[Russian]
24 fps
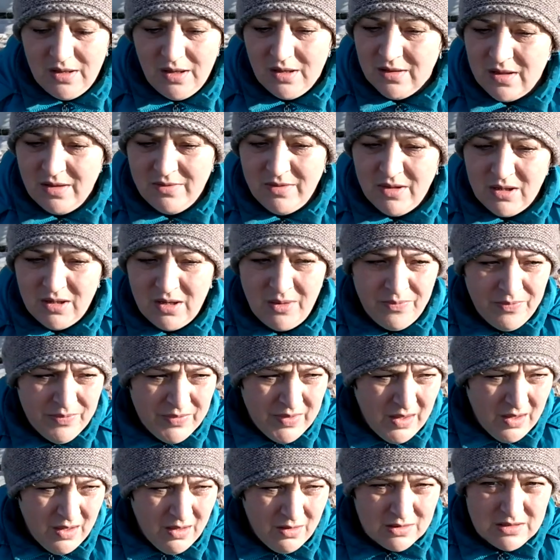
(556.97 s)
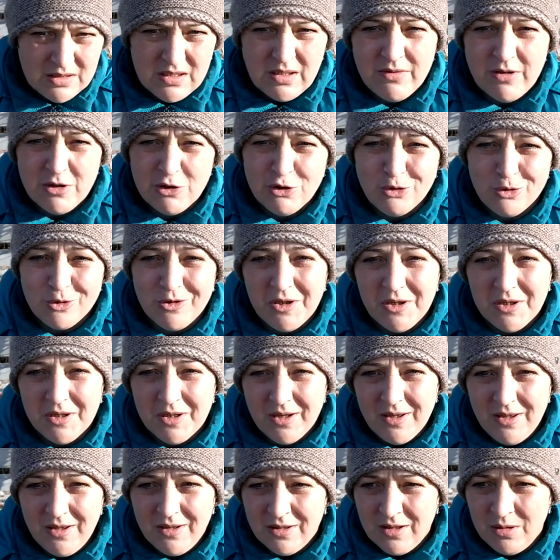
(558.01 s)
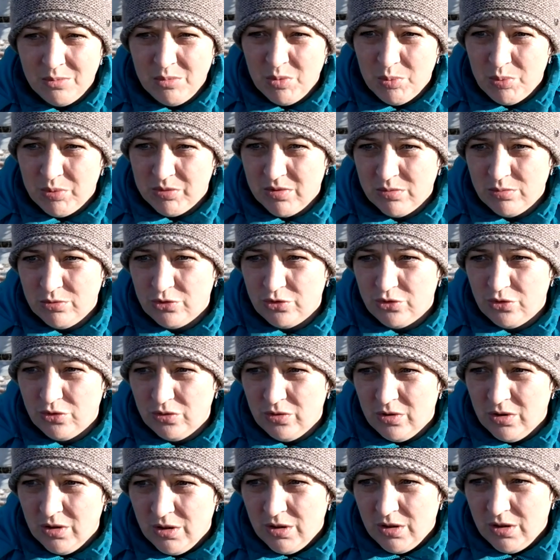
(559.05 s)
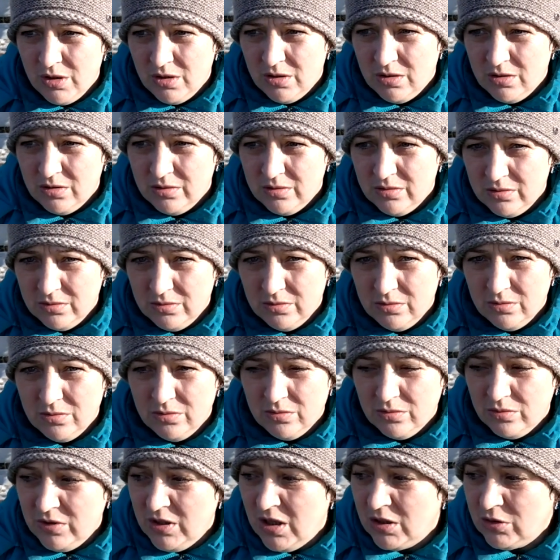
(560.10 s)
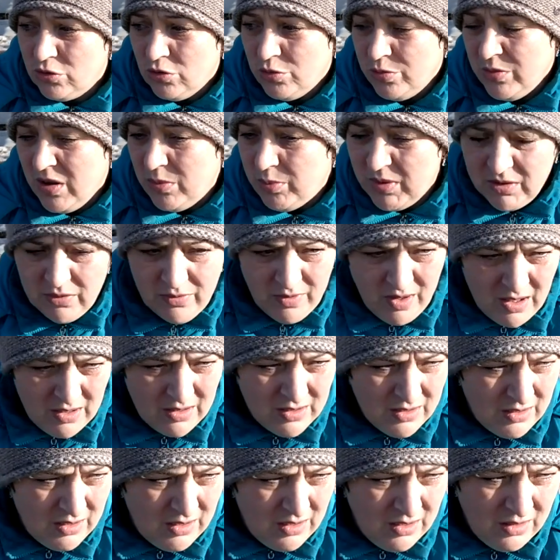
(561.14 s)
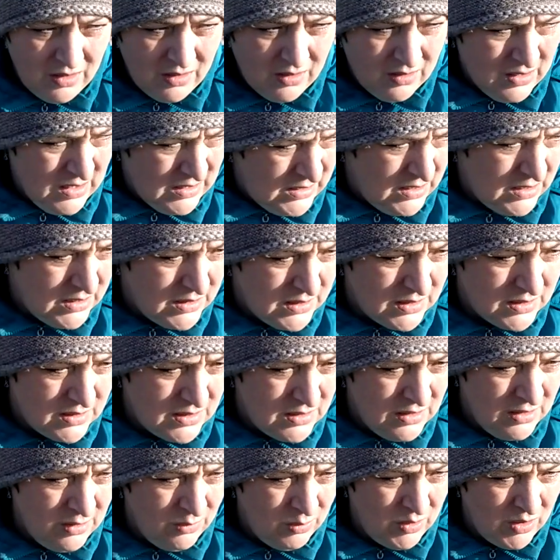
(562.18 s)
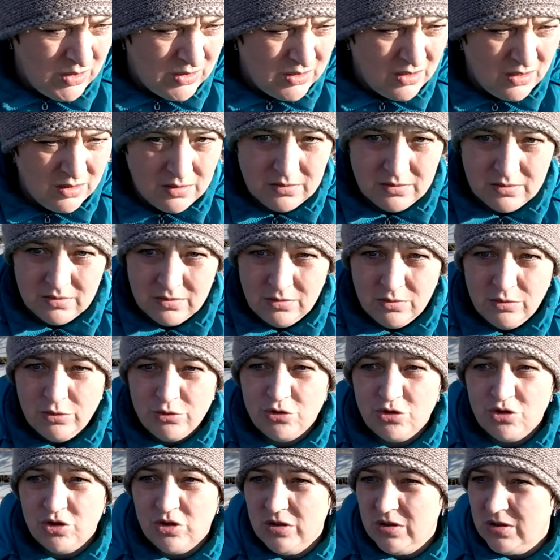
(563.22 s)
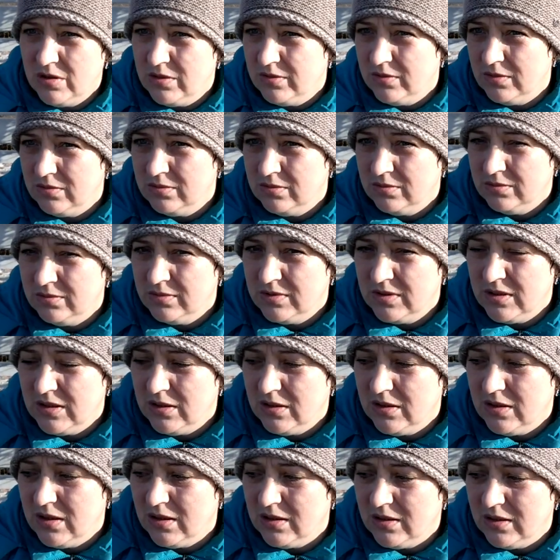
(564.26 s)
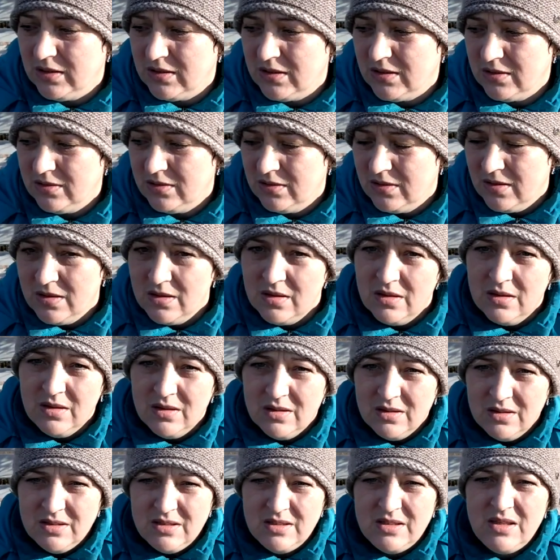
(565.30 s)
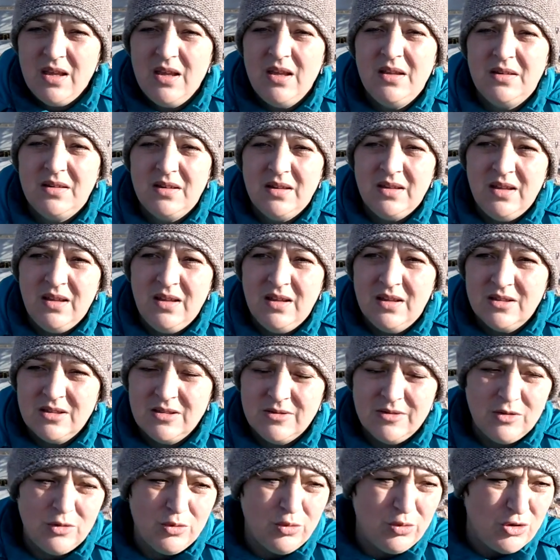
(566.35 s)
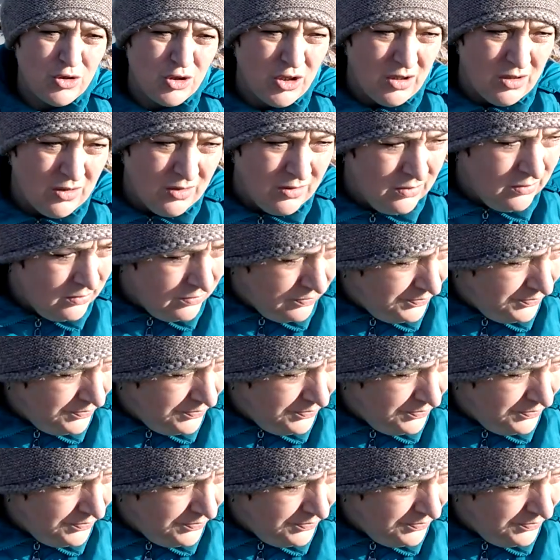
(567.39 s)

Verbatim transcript: И я, наверное, завяжу с георгинами, потому что ну, нету мне подвала, и носиться с ними это лучше, как это, сеять такие цветочки